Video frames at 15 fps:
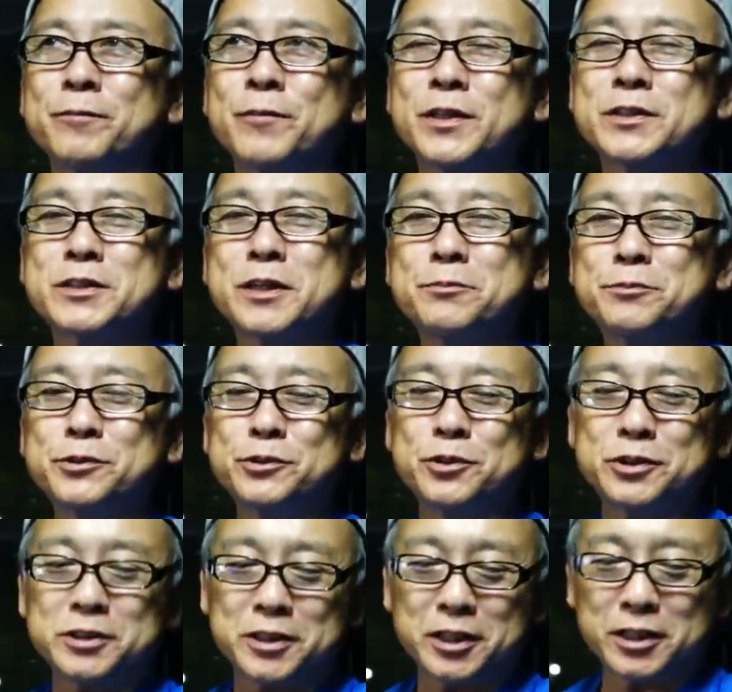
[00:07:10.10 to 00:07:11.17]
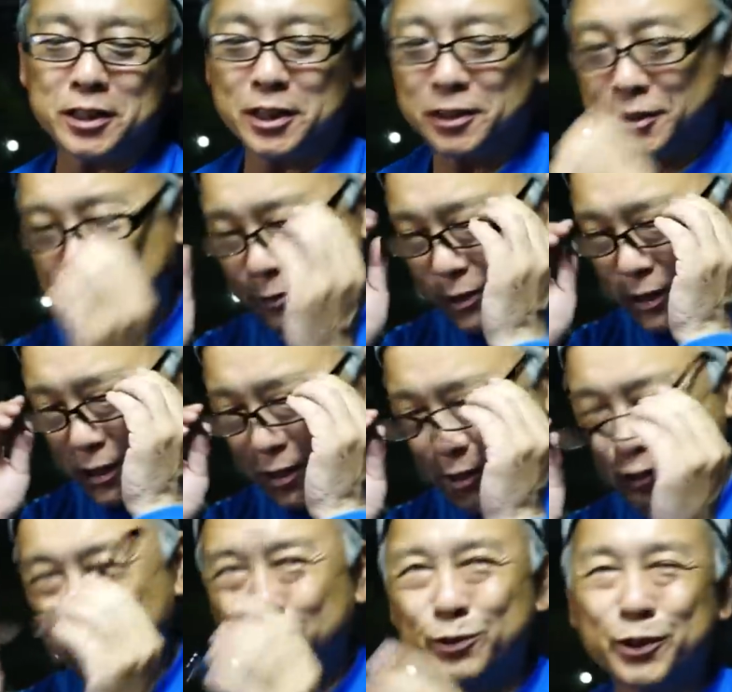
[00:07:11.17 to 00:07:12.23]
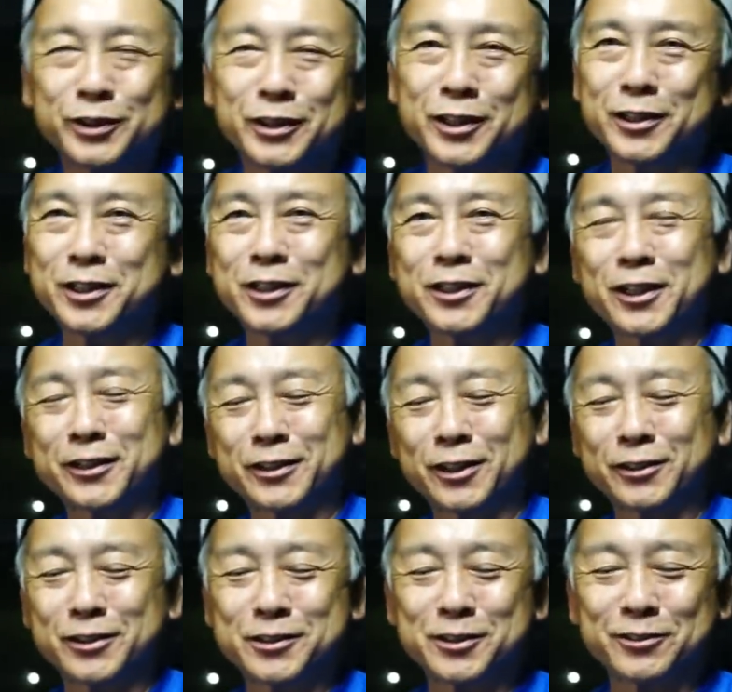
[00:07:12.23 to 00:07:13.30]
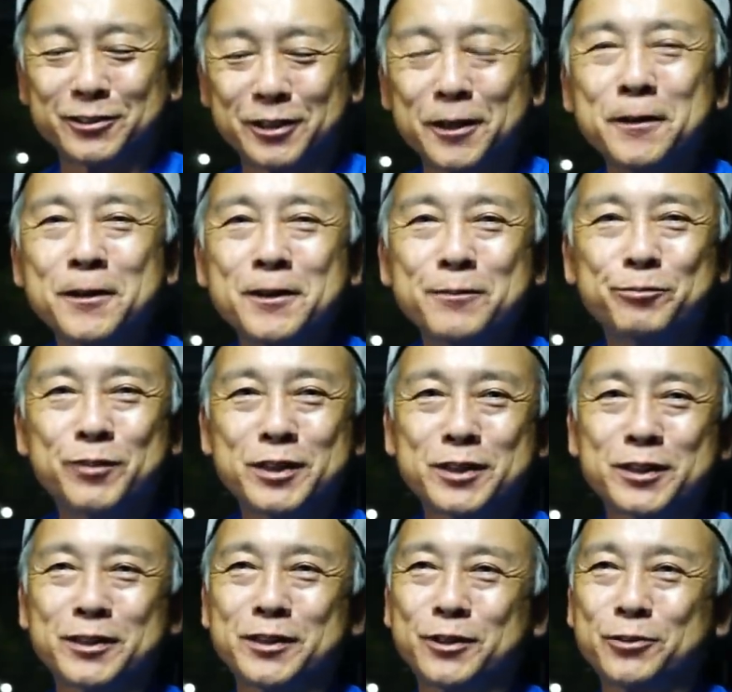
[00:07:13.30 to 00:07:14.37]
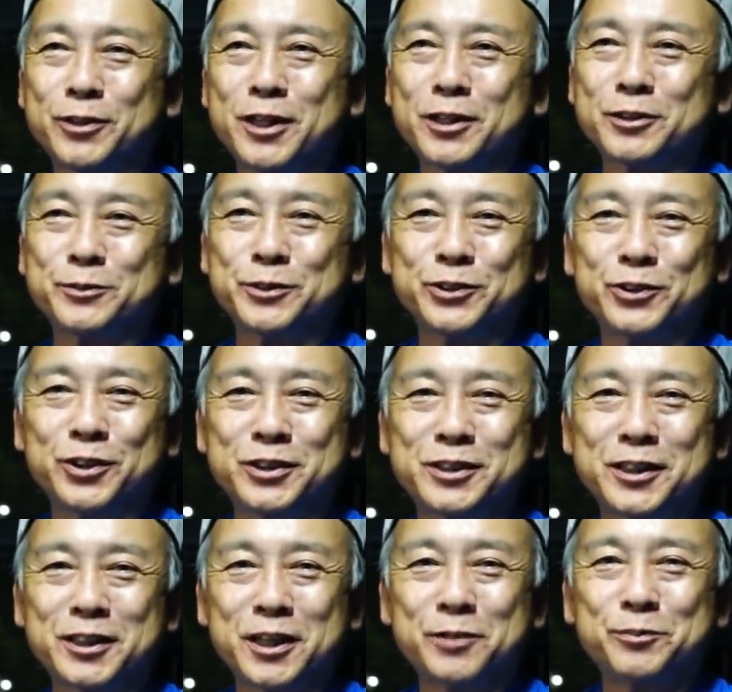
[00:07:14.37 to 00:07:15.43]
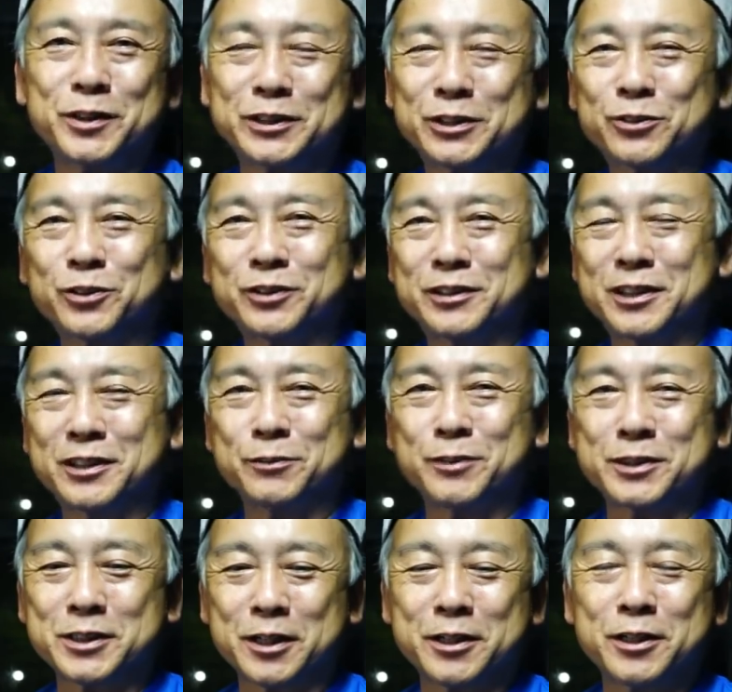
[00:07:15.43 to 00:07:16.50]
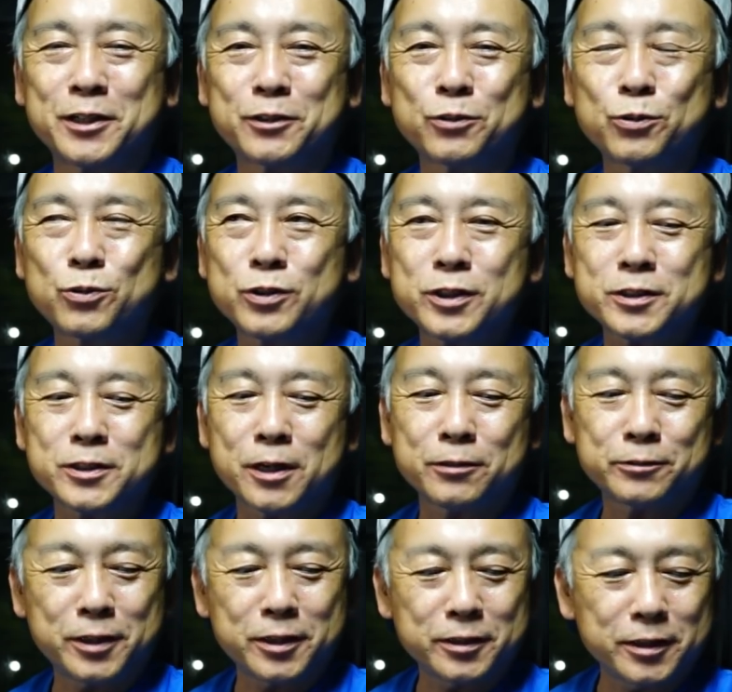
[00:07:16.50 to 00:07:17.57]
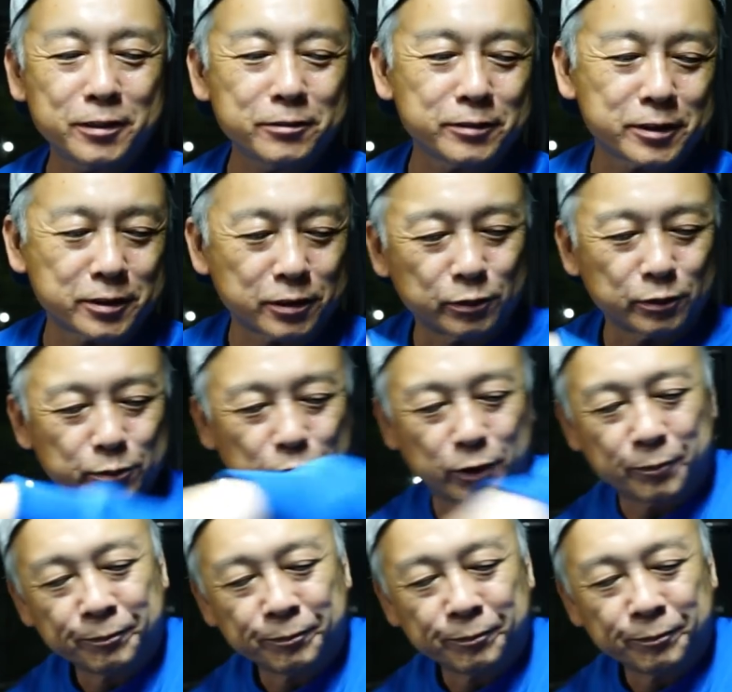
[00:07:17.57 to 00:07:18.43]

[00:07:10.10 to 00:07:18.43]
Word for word: 1000分の1でき、できれば切りた消防員なで切りたかったんですけどね、まあ、500分の1で頑張って撮ってきました。えー、ここから作例になるんですけども、